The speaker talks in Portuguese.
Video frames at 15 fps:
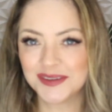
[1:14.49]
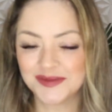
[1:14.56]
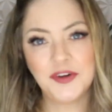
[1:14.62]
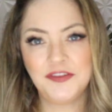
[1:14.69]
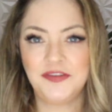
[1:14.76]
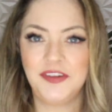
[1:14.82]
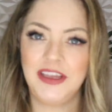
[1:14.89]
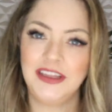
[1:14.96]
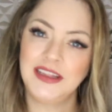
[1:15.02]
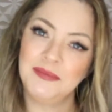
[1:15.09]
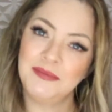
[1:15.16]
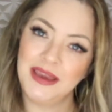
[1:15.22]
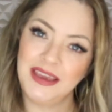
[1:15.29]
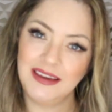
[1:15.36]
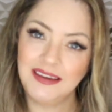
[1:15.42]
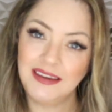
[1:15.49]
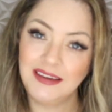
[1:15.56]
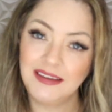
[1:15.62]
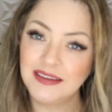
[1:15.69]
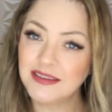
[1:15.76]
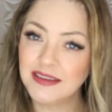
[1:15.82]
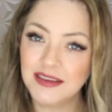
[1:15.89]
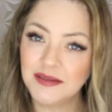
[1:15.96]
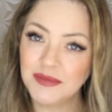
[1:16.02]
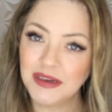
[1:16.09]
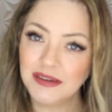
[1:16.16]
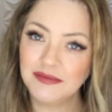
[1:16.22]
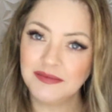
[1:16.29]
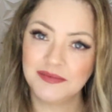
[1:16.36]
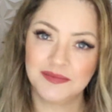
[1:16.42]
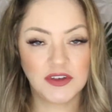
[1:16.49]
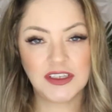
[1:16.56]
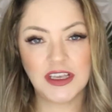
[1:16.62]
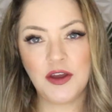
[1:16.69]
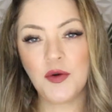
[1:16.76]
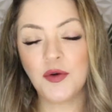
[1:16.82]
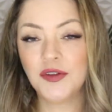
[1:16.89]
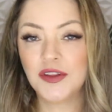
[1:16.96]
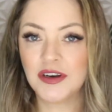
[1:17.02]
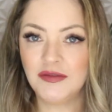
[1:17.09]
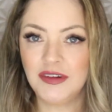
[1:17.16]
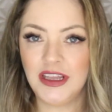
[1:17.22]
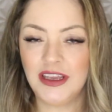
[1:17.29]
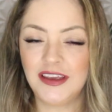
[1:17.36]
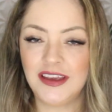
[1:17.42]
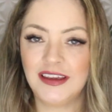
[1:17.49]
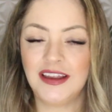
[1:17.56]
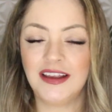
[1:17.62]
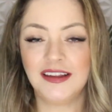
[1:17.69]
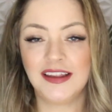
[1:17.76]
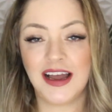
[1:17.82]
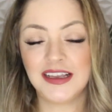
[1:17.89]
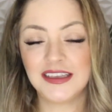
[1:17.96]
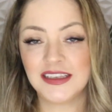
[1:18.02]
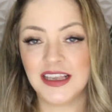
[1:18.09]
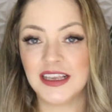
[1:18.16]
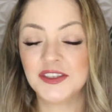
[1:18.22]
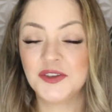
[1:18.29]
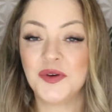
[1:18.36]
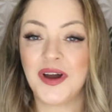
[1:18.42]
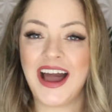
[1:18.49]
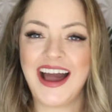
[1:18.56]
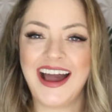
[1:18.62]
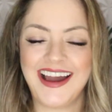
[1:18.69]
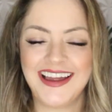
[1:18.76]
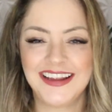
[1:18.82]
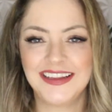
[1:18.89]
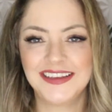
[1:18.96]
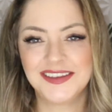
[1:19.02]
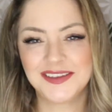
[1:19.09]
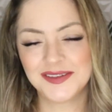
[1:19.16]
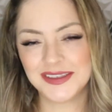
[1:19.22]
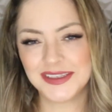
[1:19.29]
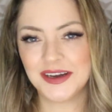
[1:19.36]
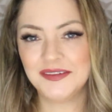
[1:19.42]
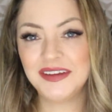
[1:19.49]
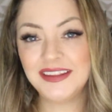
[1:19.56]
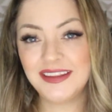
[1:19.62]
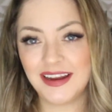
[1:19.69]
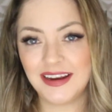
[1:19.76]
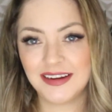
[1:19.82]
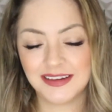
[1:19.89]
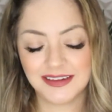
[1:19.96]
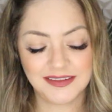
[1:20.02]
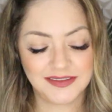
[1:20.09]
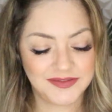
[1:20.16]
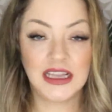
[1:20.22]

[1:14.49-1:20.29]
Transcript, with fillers: Por fim, também aqui em cima, você encontra um link que lhe dá acesso à área de discussão interna.